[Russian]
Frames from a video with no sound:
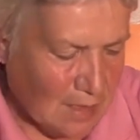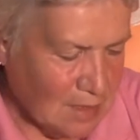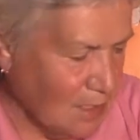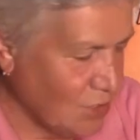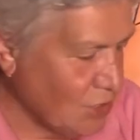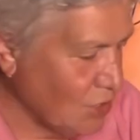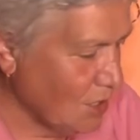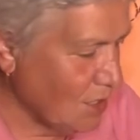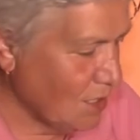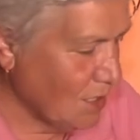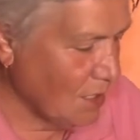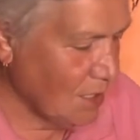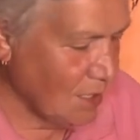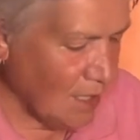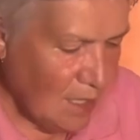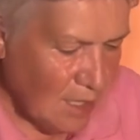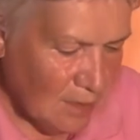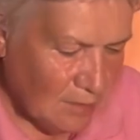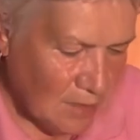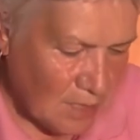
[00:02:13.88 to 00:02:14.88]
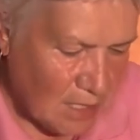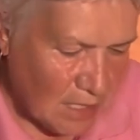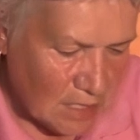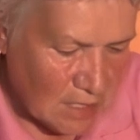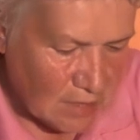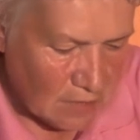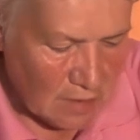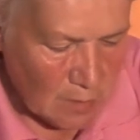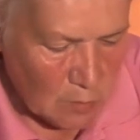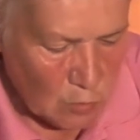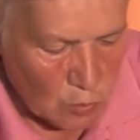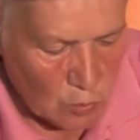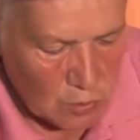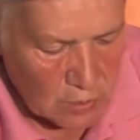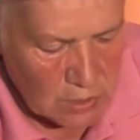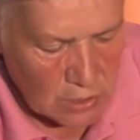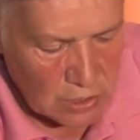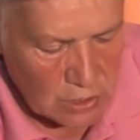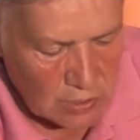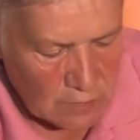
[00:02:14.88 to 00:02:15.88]
Значит, э, вытаскиваем
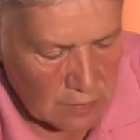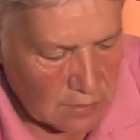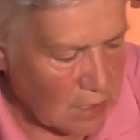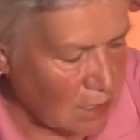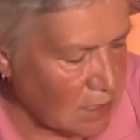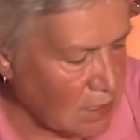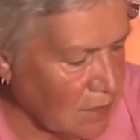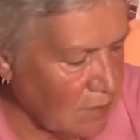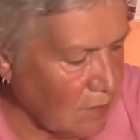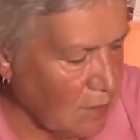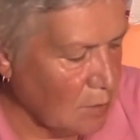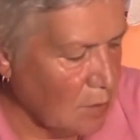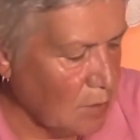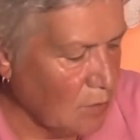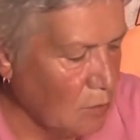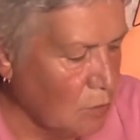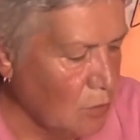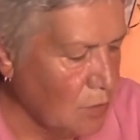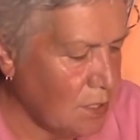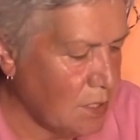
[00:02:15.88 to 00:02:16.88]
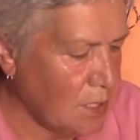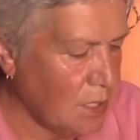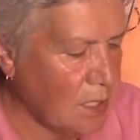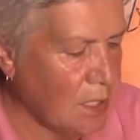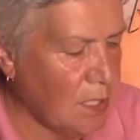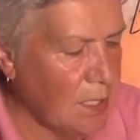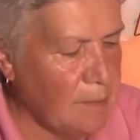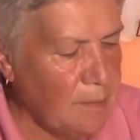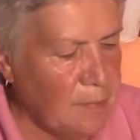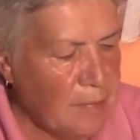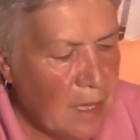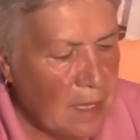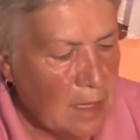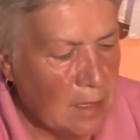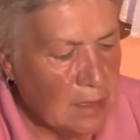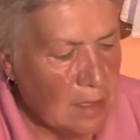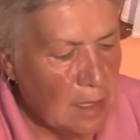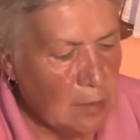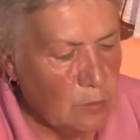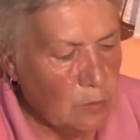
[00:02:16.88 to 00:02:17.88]
косточки, вытаскиваем хвостики.
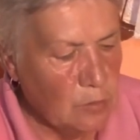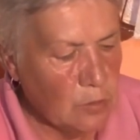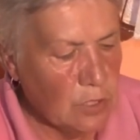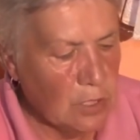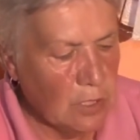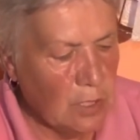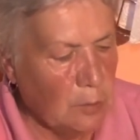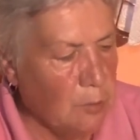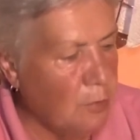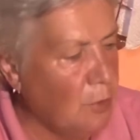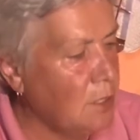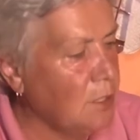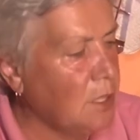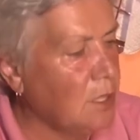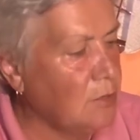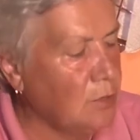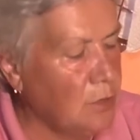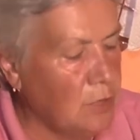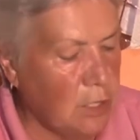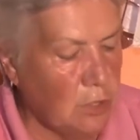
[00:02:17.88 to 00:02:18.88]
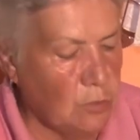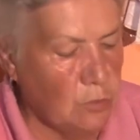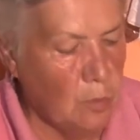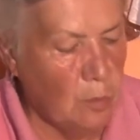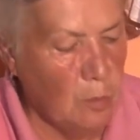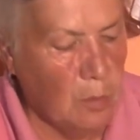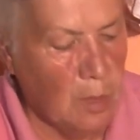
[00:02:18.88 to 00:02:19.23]
Нам нужно наполнить вот эту